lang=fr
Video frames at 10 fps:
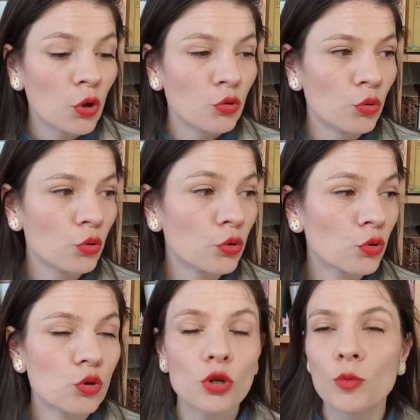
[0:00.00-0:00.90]

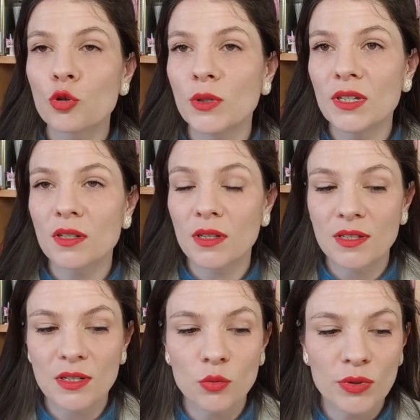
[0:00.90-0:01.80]
donc je me suis dit que c'était
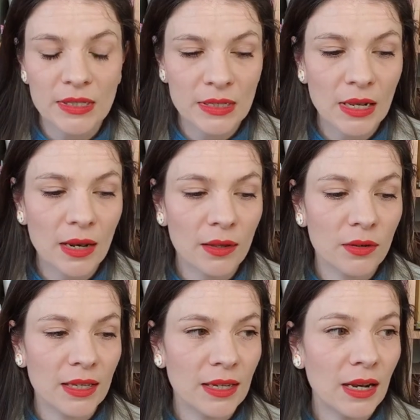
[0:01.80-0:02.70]
inutile
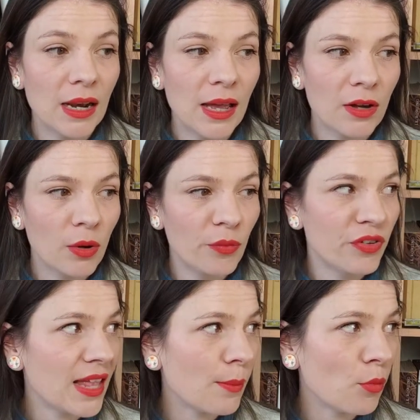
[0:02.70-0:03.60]
et là comme
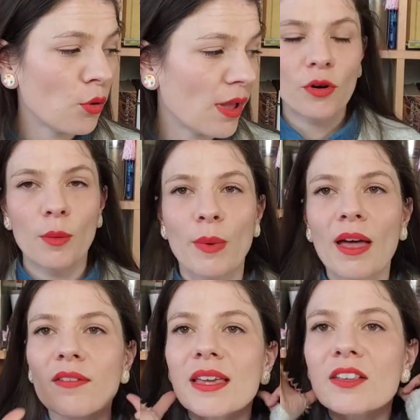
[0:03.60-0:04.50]
finalement comme
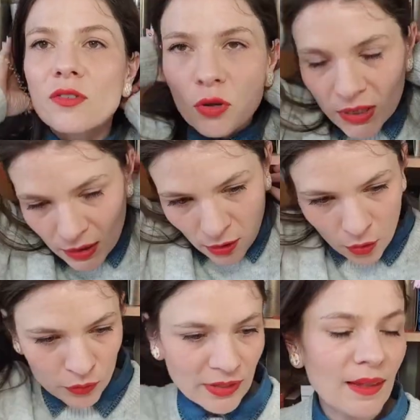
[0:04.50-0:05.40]
avec The Riddler
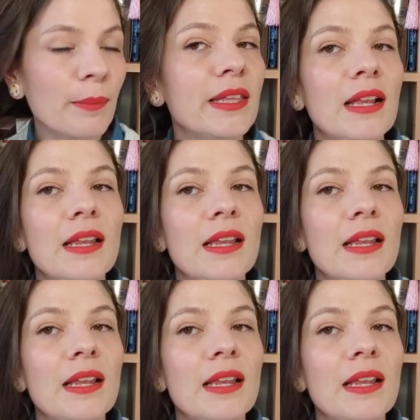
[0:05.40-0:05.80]
on a terminé